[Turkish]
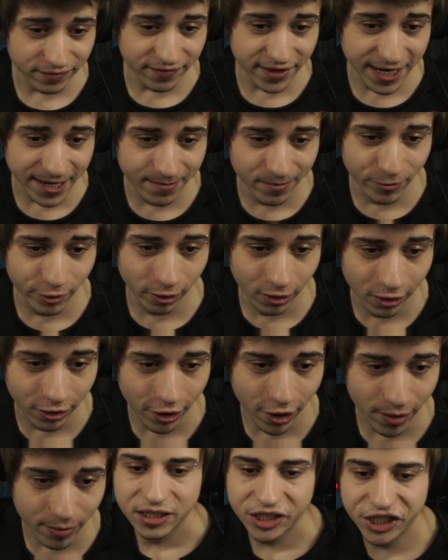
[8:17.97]
verimli
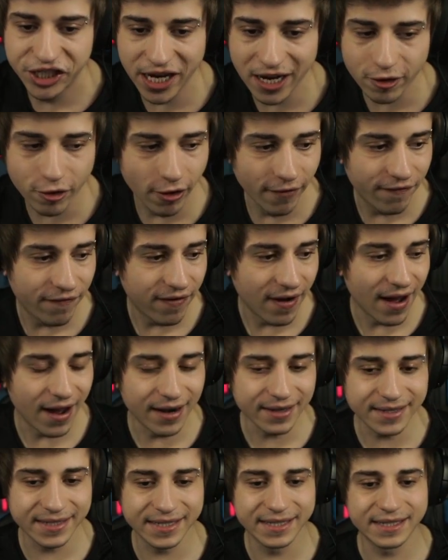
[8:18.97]
oluyor. Bu Jack of
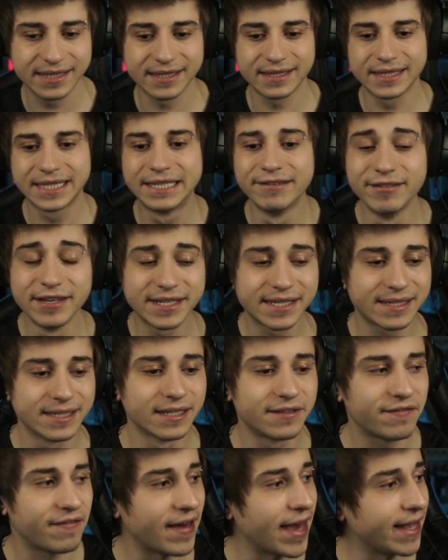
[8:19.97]
Hearts Twisted
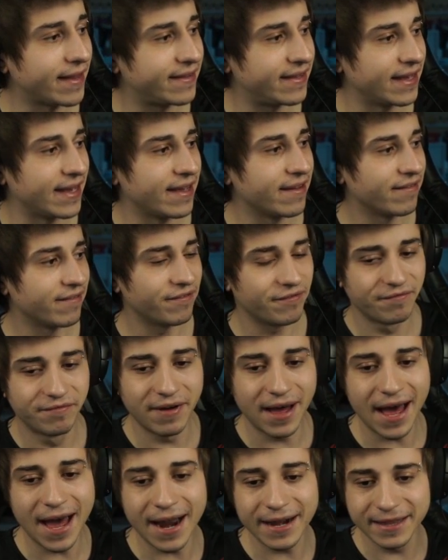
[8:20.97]
Fate'i
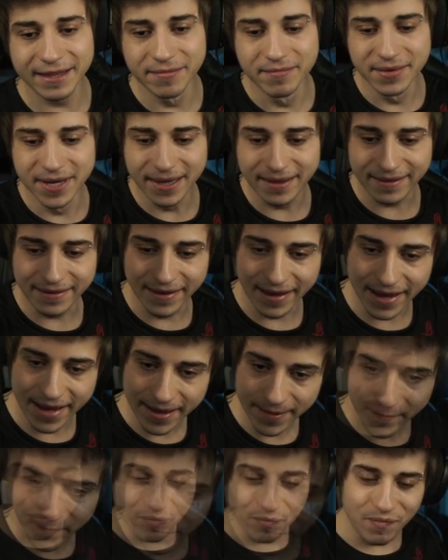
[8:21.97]
verdim
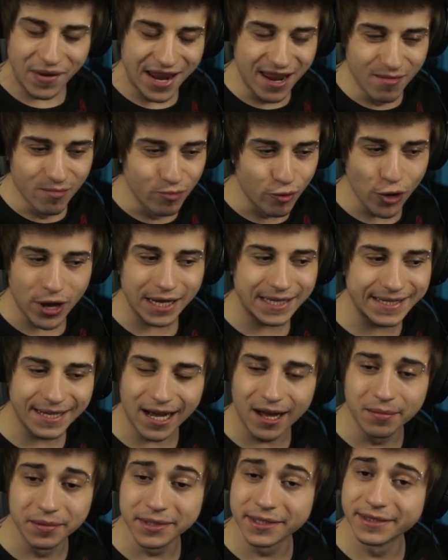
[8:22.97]
gitti. Benim bu
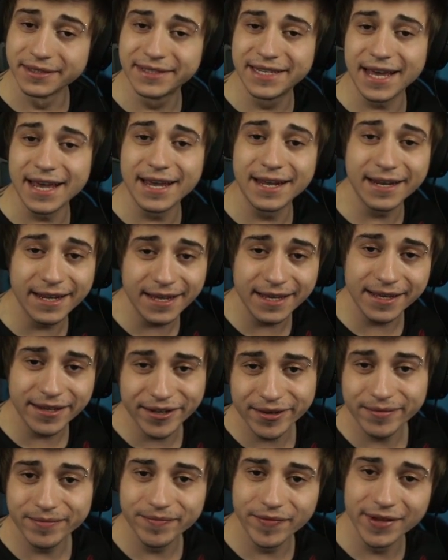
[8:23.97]
hesabın değeri
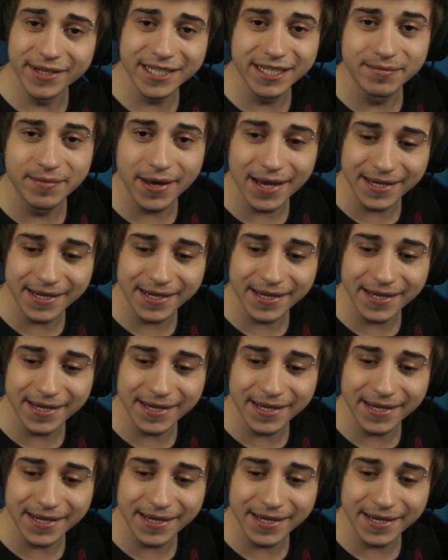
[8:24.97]
nasıl bir